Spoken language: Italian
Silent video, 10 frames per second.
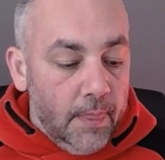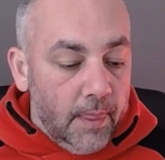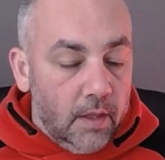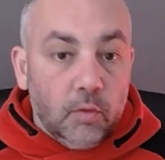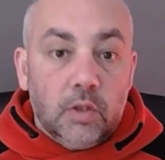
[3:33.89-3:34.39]

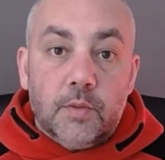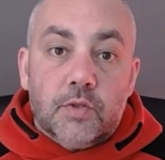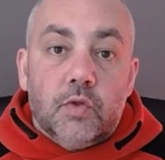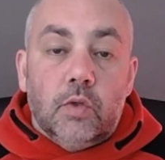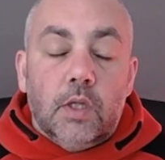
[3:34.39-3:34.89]
eh, molte
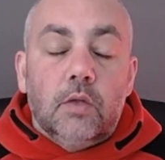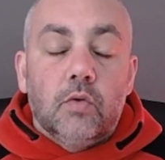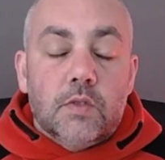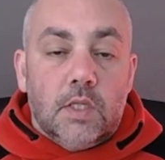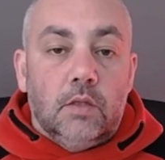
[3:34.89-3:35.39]
persone
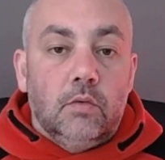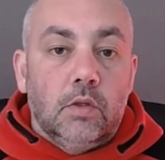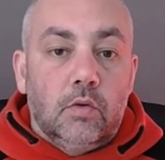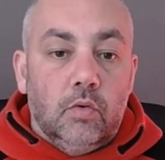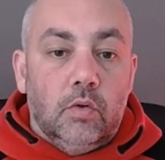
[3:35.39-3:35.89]
non sanno
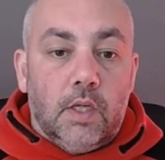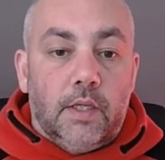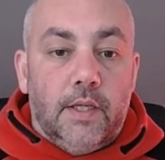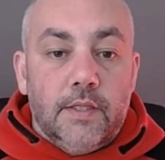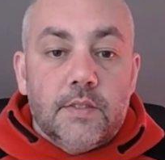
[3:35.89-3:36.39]
ancora
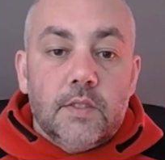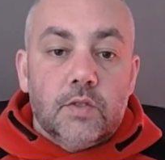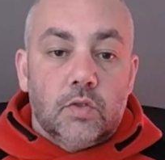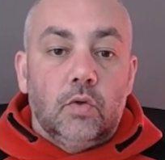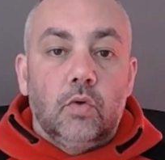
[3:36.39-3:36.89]
che
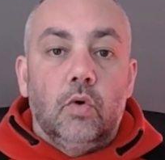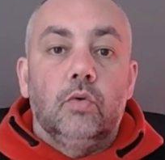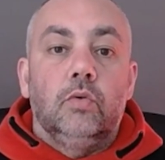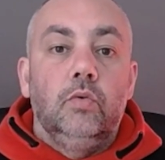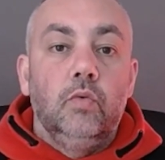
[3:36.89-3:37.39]
esistono
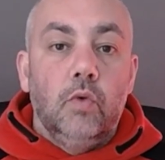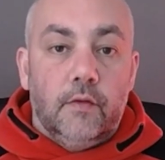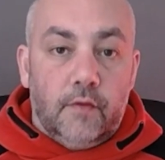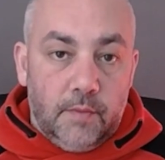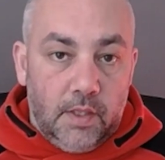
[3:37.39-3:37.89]
due
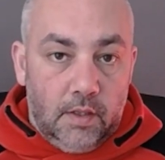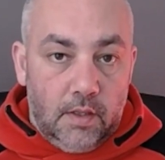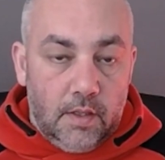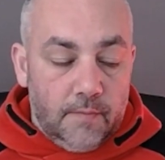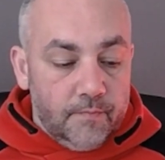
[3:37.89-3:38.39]

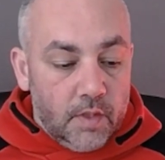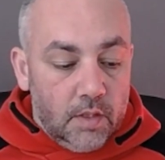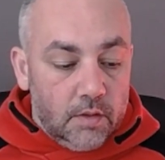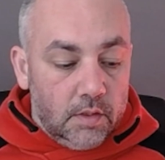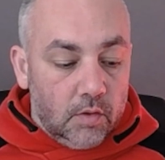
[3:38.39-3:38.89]
famiglie
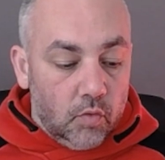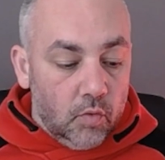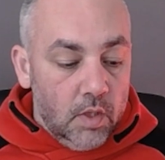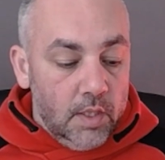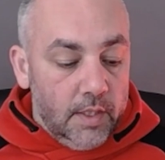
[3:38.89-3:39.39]
di GU.